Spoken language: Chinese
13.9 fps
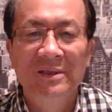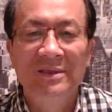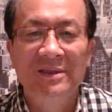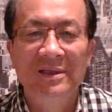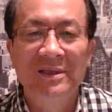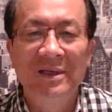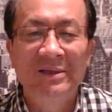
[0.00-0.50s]

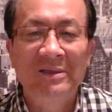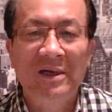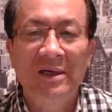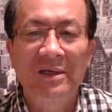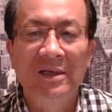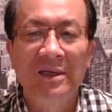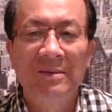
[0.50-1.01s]
今天是
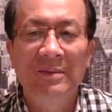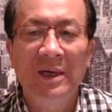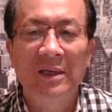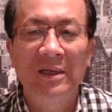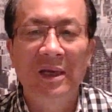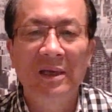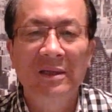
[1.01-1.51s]
二零一
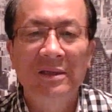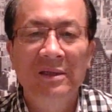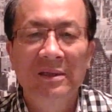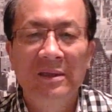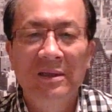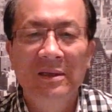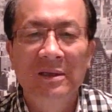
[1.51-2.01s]
八年
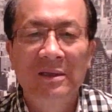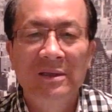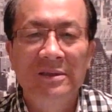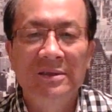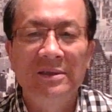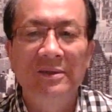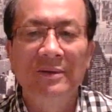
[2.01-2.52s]

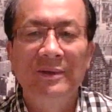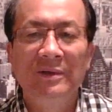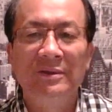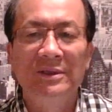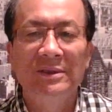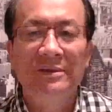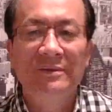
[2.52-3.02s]
四月
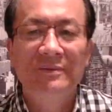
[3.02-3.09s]
六日。